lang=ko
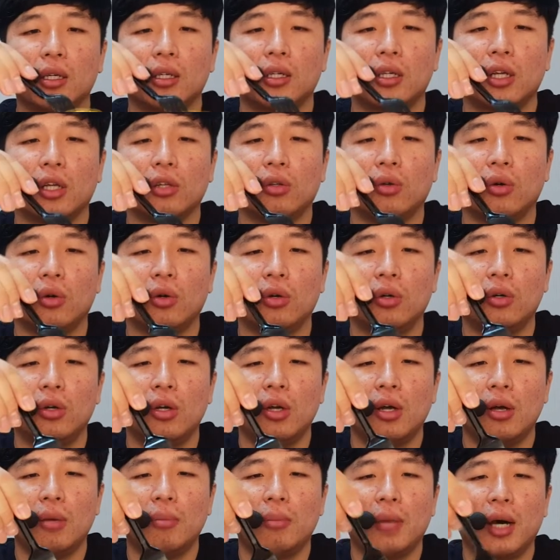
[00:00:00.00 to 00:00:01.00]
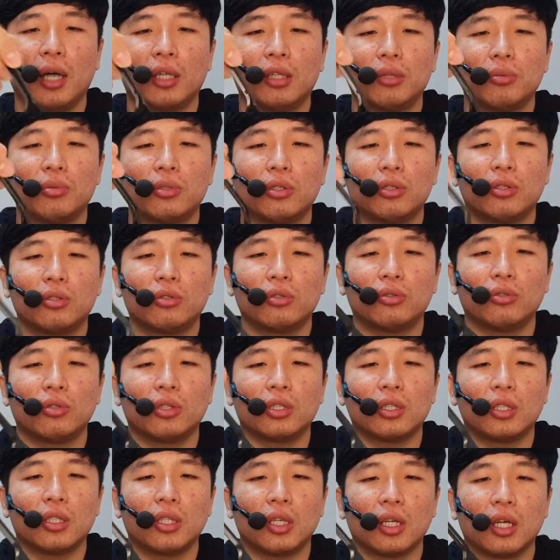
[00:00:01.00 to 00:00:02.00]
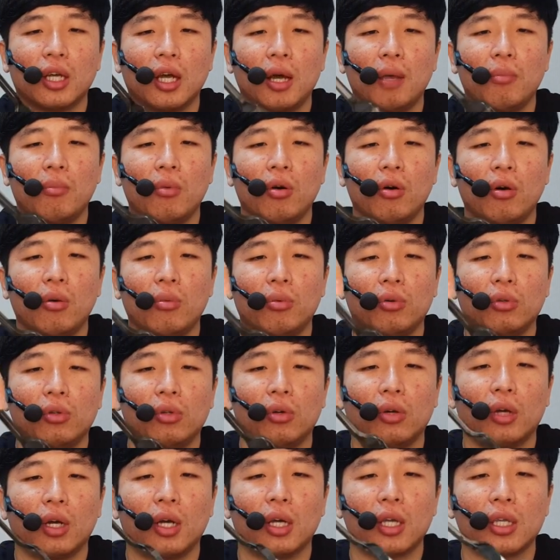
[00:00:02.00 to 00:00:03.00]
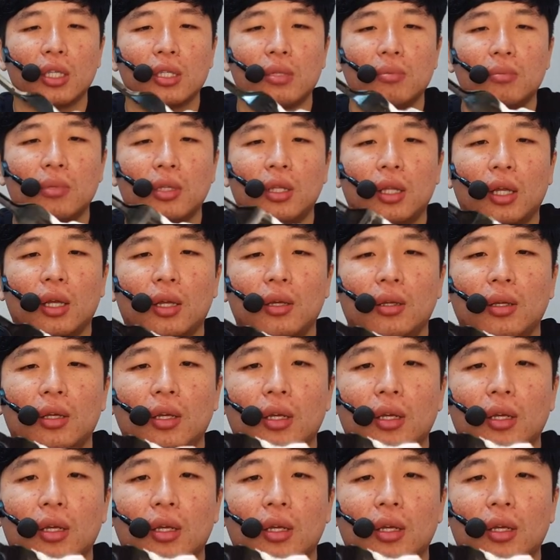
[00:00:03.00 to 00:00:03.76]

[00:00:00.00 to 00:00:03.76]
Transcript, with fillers: 그래도 맛없을 수도 있으니까 먹어보도록 하겠습니다.